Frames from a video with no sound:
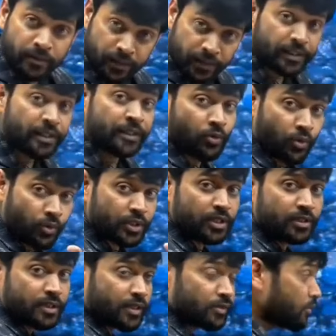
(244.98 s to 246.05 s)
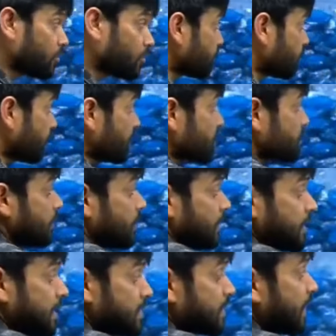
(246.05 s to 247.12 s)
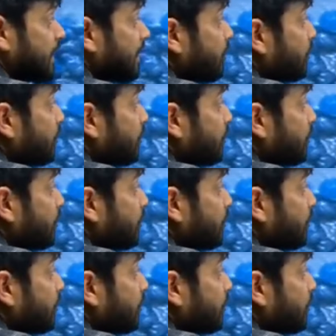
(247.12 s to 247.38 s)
नोड इंटर नोड बर्ड्स ये सारे कौन